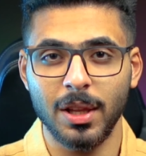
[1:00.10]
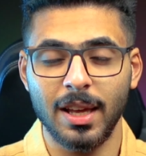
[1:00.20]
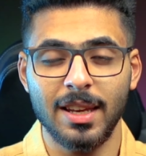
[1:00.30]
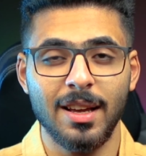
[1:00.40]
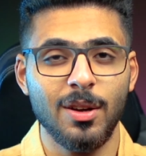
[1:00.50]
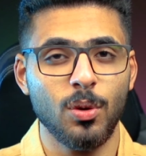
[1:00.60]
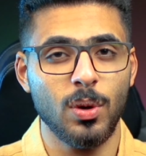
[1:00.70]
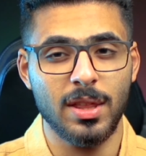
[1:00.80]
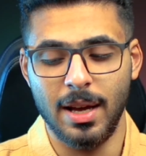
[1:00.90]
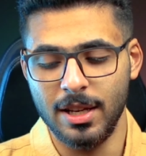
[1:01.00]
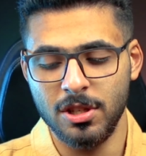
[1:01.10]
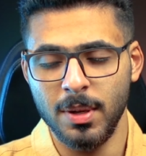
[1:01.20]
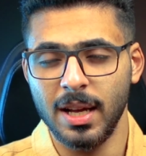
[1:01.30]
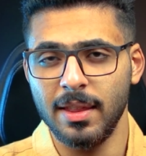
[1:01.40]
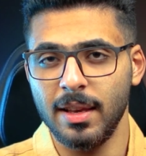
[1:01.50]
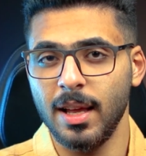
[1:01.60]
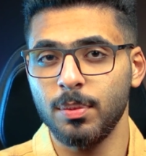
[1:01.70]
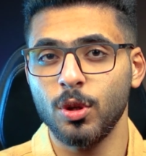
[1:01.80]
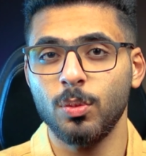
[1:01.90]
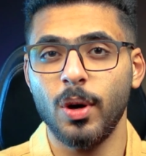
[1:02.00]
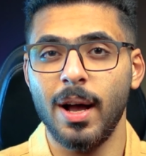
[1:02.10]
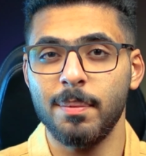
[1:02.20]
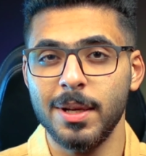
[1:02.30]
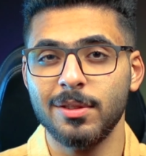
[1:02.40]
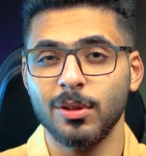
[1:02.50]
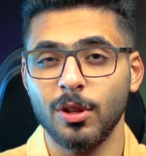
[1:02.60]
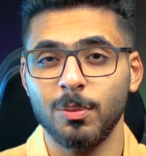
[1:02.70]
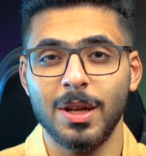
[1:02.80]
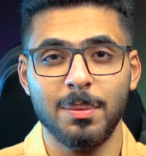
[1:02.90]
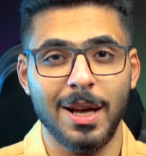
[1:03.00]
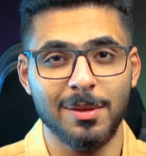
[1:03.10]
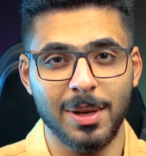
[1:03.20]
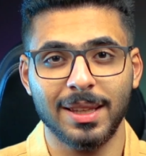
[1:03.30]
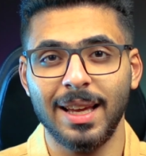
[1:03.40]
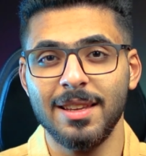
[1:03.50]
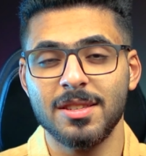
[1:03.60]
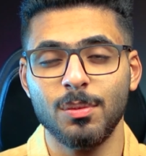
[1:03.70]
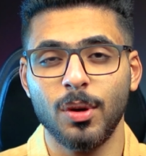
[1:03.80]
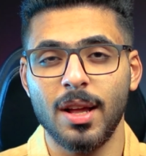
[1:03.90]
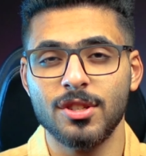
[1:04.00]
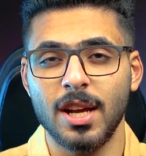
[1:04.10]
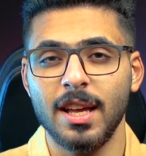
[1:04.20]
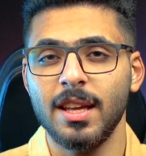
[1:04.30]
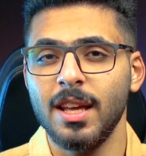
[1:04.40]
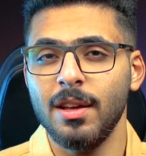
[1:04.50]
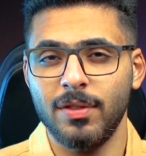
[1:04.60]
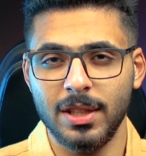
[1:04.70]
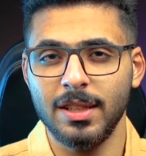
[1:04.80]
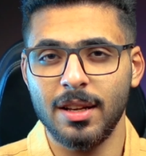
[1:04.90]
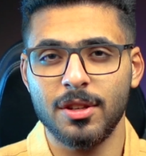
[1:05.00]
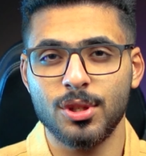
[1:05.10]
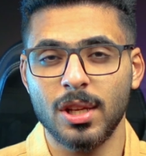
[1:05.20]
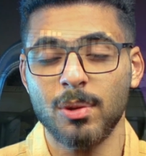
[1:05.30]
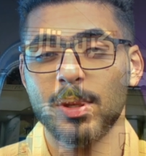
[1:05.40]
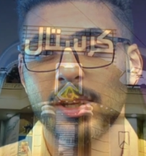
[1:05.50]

بالقناه واذا عجبك هذا اللابتوب وحبيت تطلبه بعد ما تخلص المراجعه فتقدر تشتري